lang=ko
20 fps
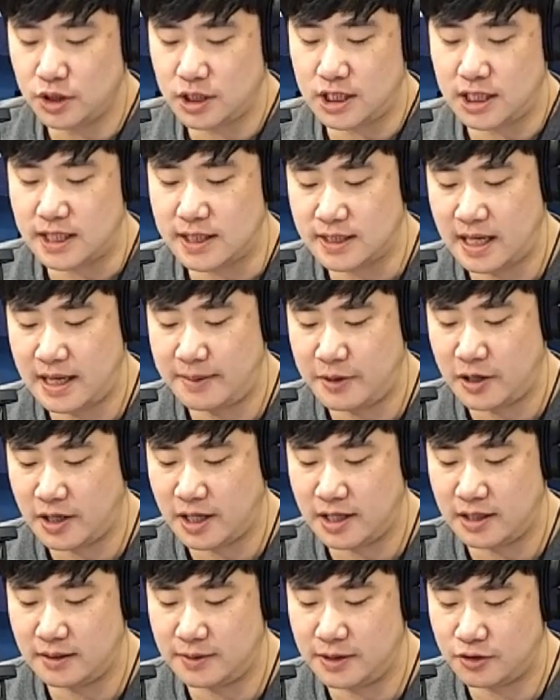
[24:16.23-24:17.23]
3명의
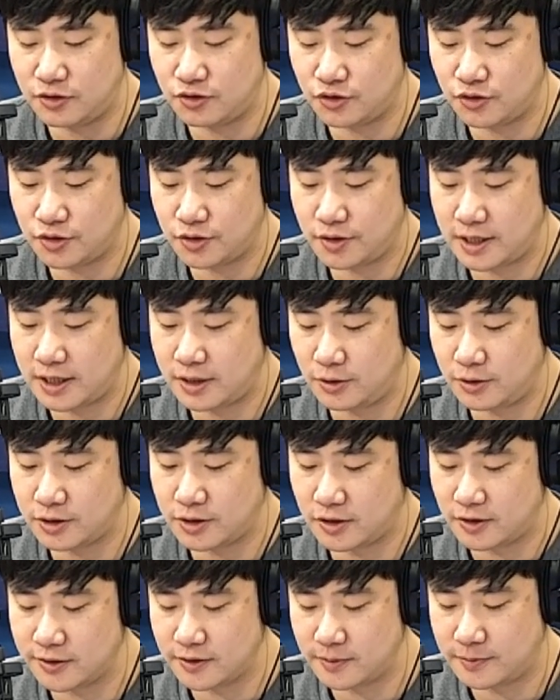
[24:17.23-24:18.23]
이름을 순서대로
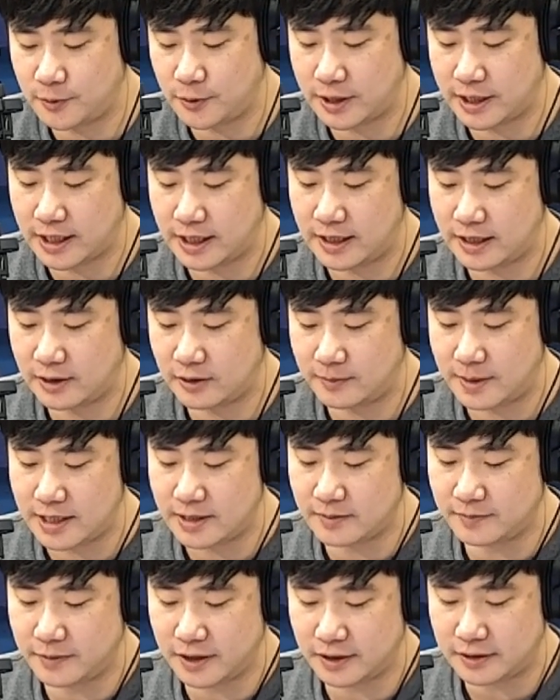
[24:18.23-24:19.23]
적어서 보내달라고
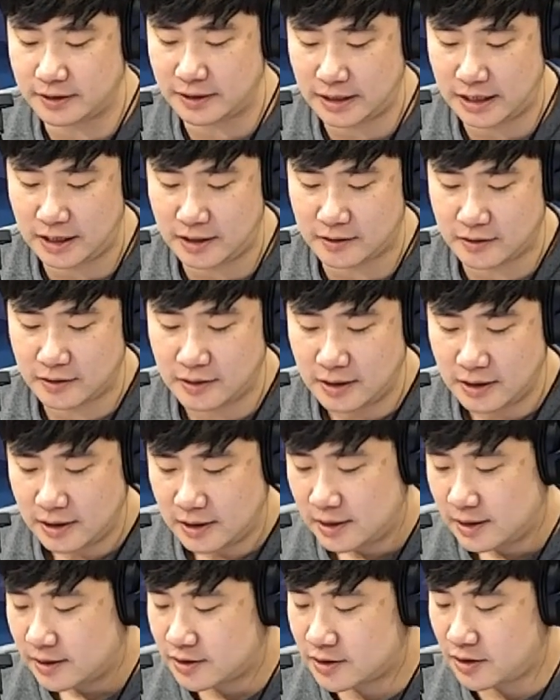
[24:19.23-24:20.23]
말씀드렸는데요.
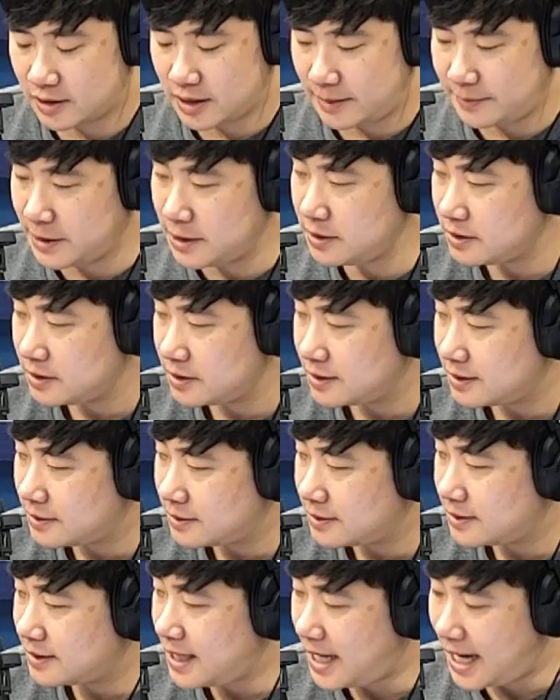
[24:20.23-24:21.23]
정답은
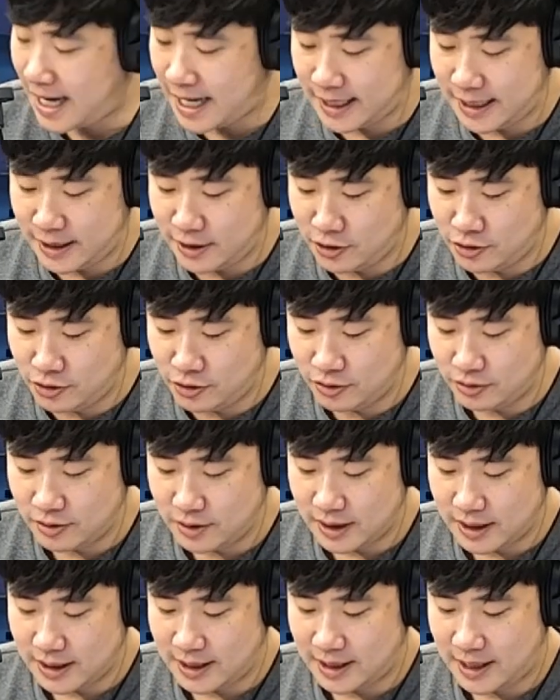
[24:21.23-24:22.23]
아이유,
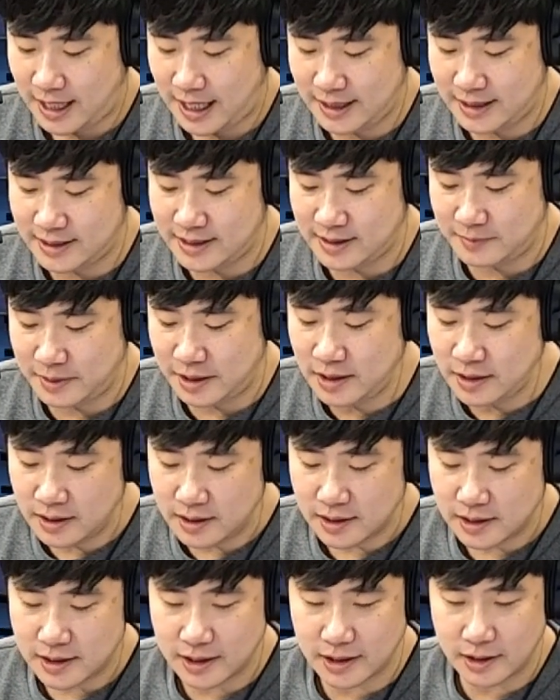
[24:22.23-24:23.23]
한지민
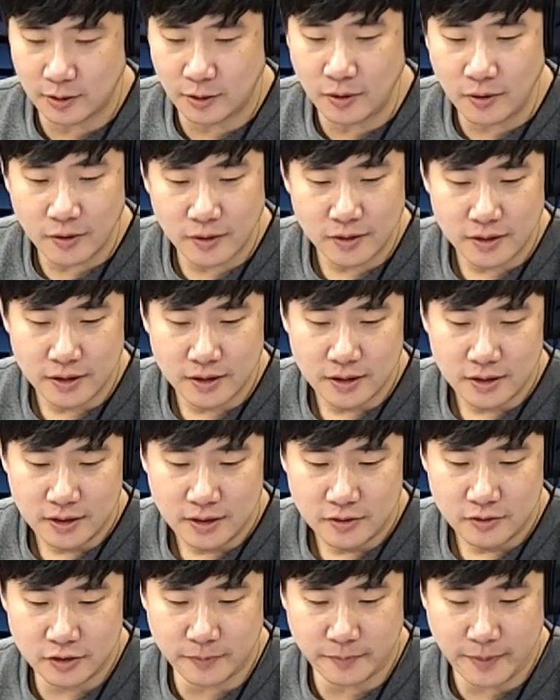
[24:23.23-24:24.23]
그리고
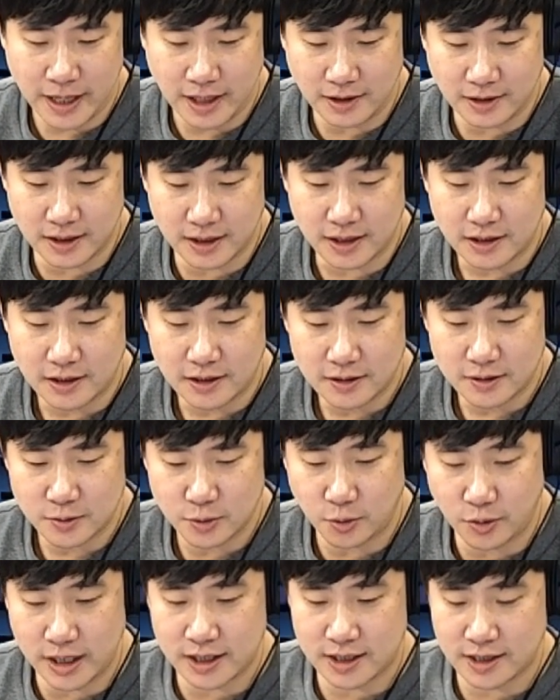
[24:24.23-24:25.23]
우리 팽디
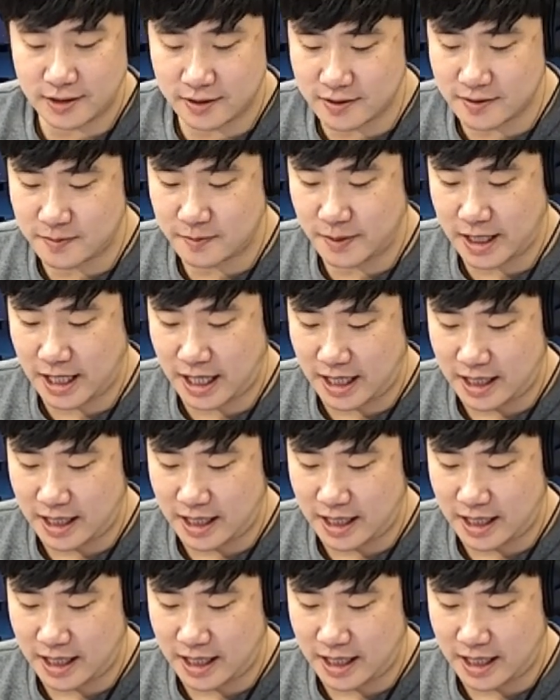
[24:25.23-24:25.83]
소혜 씨였습니다.